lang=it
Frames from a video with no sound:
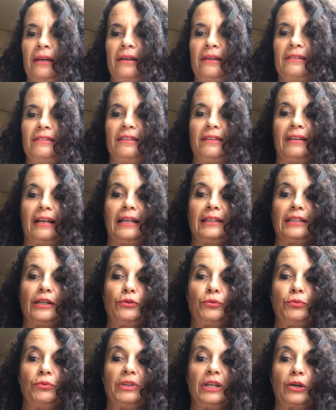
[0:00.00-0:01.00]
Si tratta di
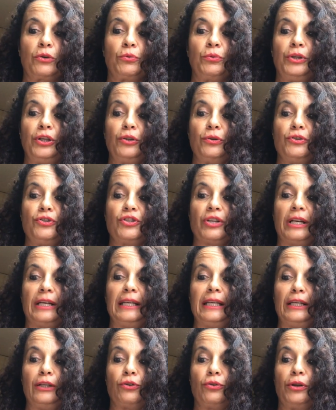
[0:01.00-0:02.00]
un taccuino
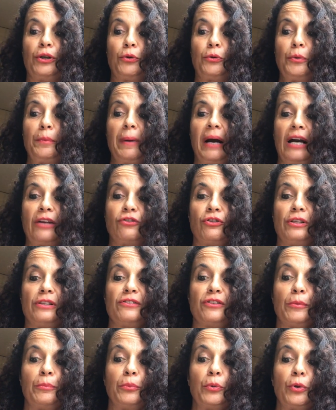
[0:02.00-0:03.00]
ingiallito, le cui pagine,
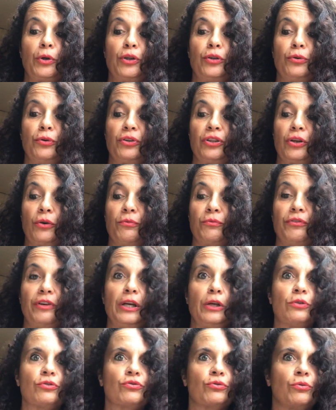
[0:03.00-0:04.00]
seppur ridotte a un
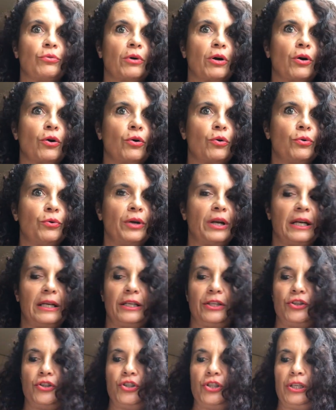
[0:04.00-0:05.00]
velo, sono ancora
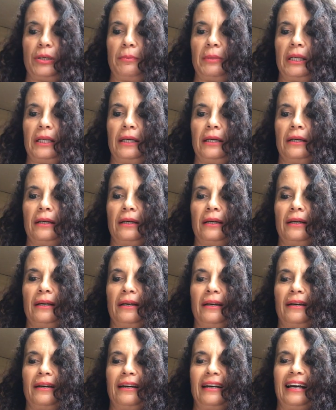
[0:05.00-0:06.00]
leggibili.
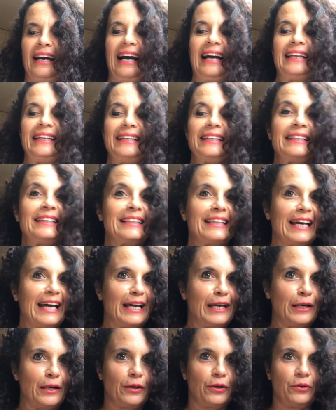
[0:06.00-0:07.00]

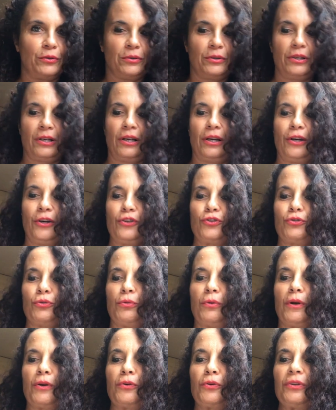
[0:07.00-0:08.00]
All'interno
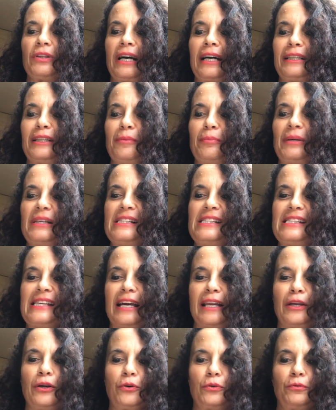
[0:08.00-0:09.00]
sono annotati
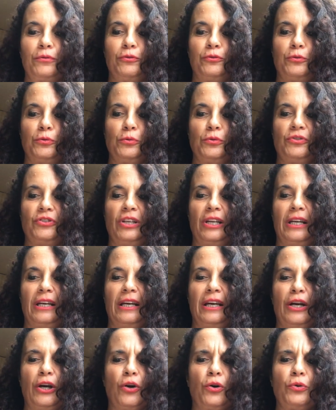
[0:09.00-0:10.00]
pensieri confusi,
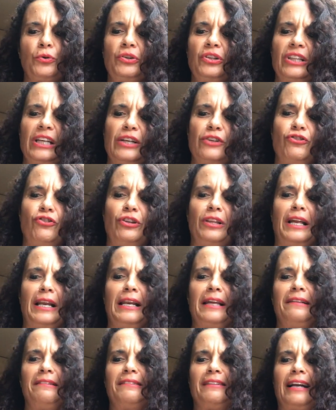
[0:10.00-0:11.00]
conteggi
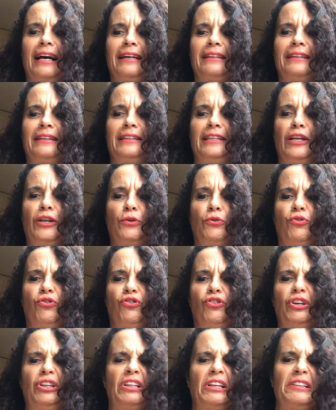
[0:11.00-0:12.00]
delle entrate e delle
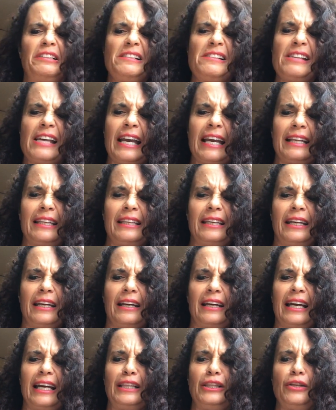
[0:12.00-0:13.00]
uscite, disegni
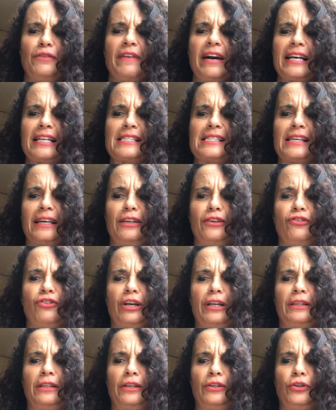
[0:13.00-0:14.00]
e diverse
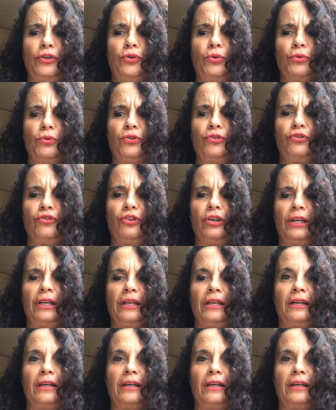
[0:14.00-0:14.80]
ricette di dolci